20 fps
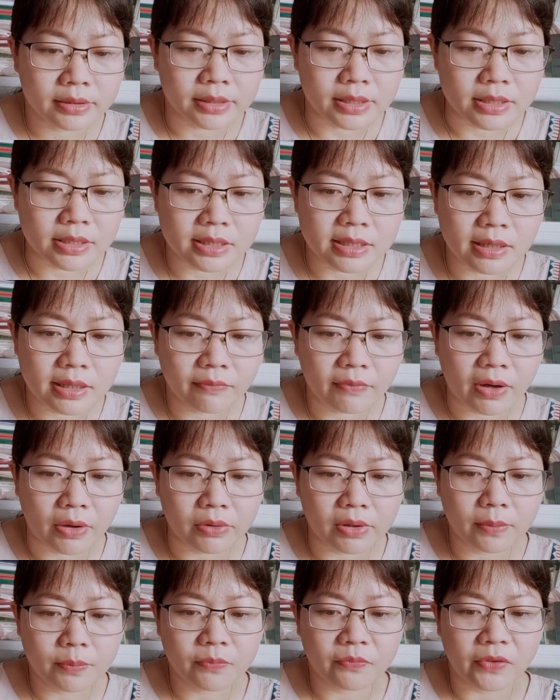chỉnh xin vào
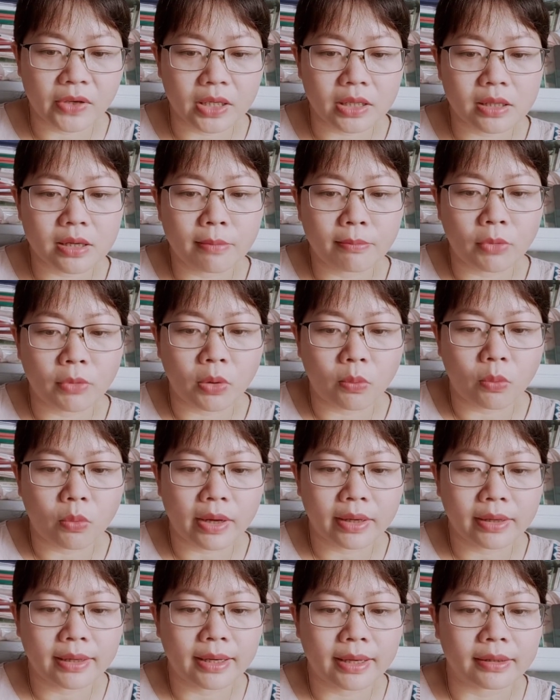giúp việc cho một
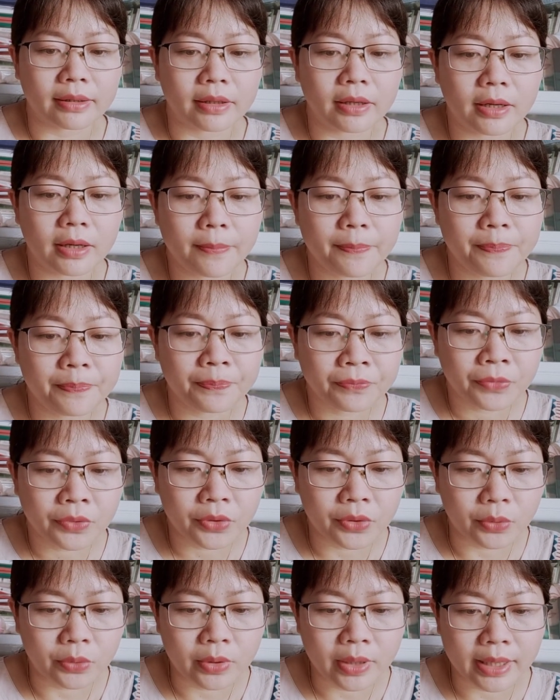quán hàng cơm
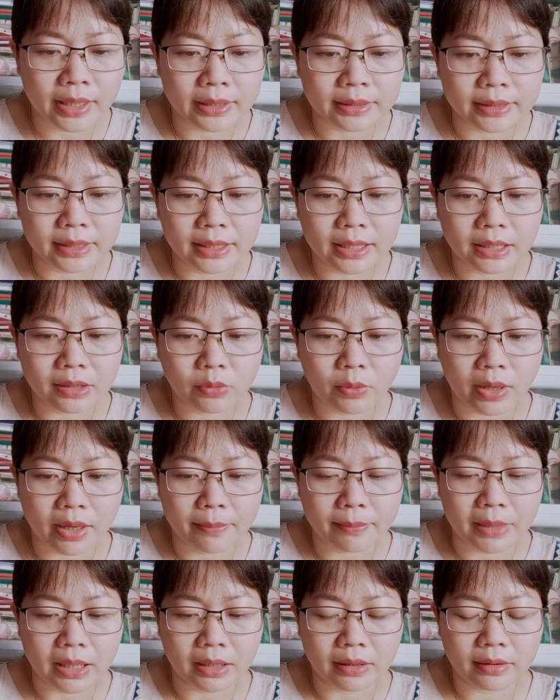chủ hàng thấy anh
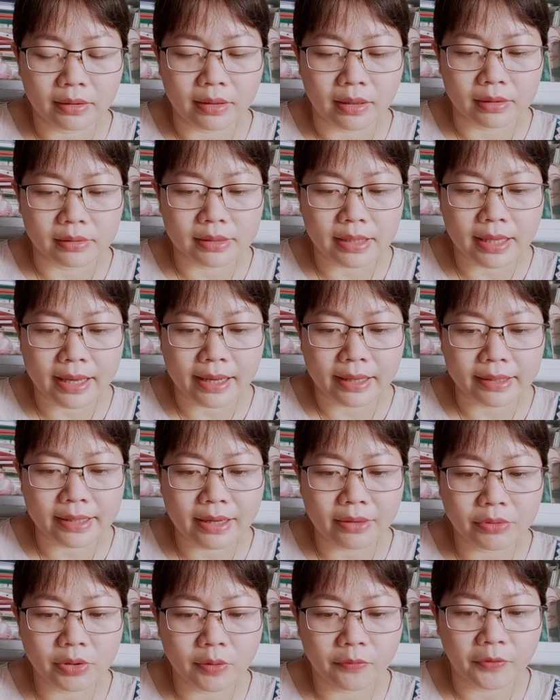khỏe mạnh thật thà
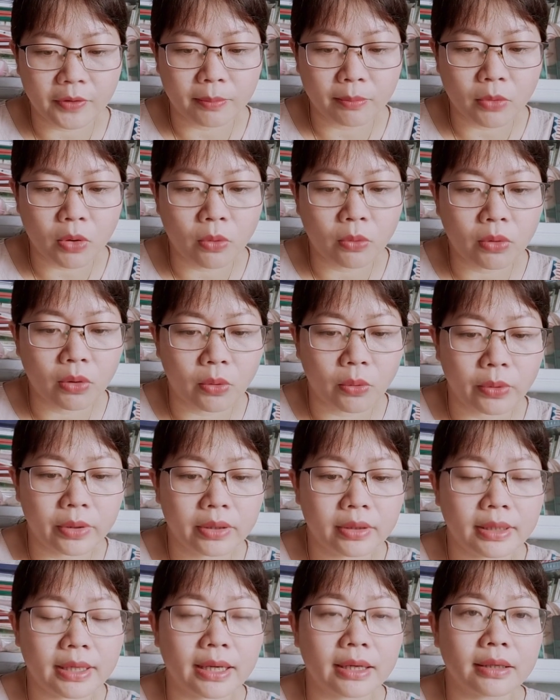giao cho việc bổ
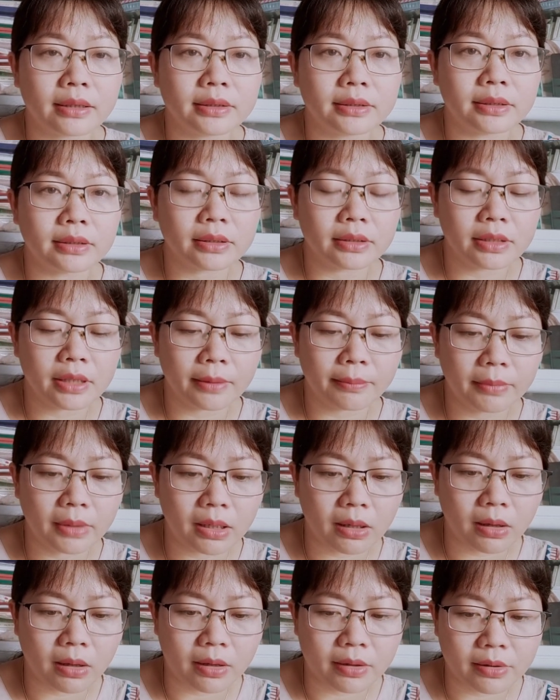củi gánh nước nhóm
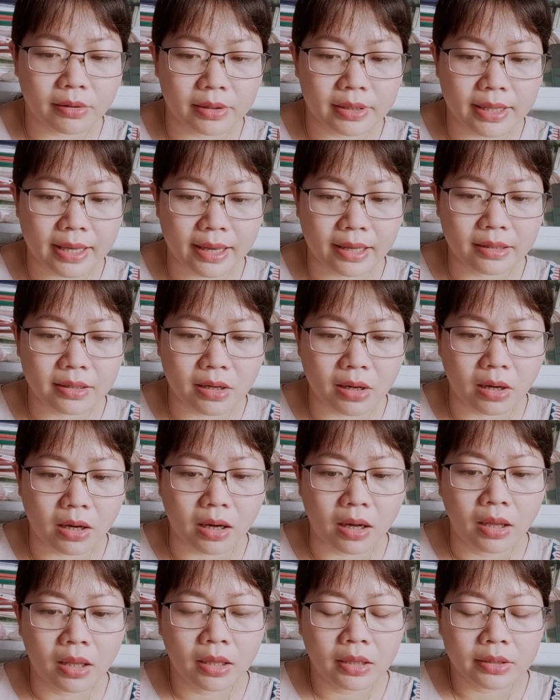lò rồi giá giò